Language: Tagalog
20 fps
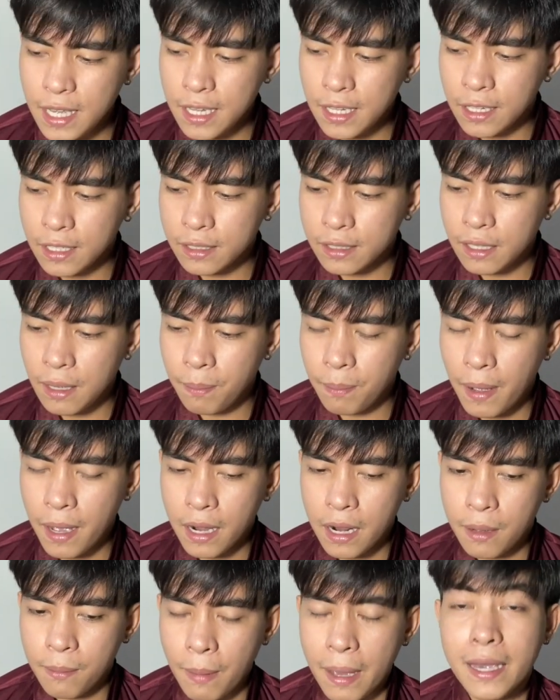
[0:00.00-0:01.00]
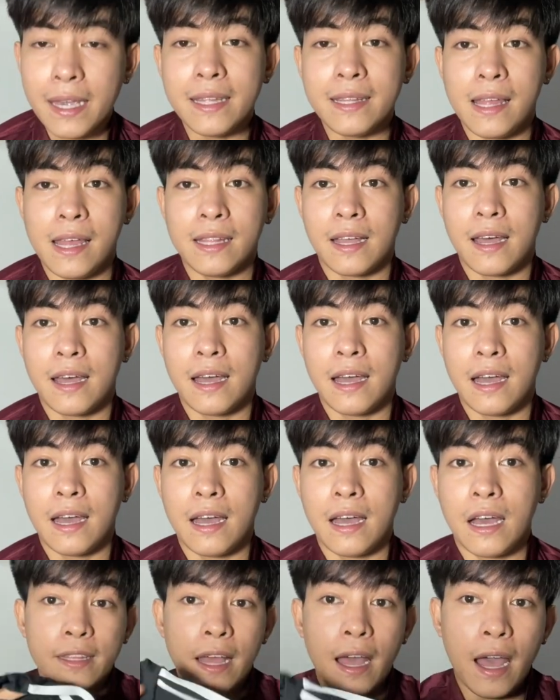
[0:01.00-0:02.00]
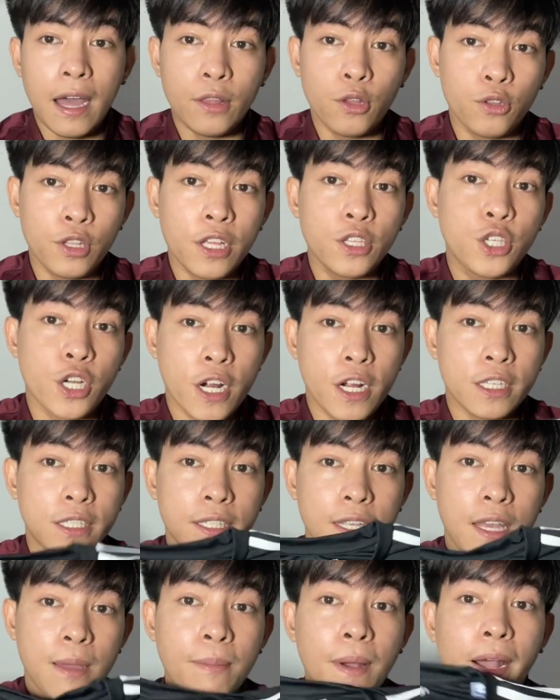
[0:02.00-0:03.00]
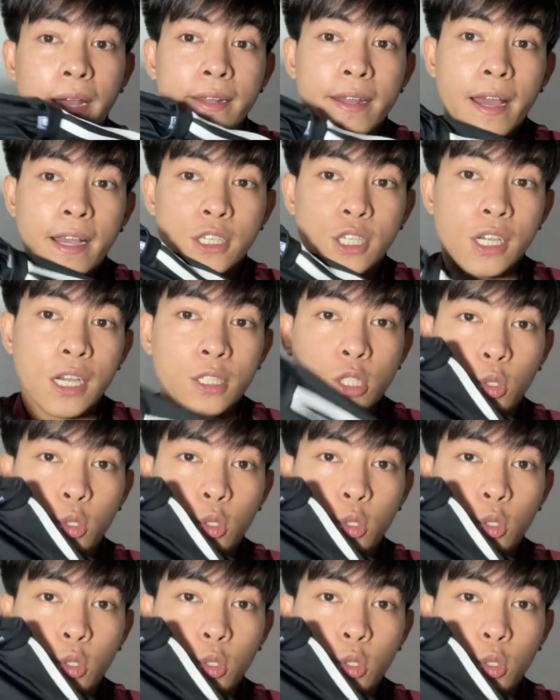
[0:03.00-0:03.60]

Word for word: tilt na parang mainit uh, na ano na jersey. Maganda siya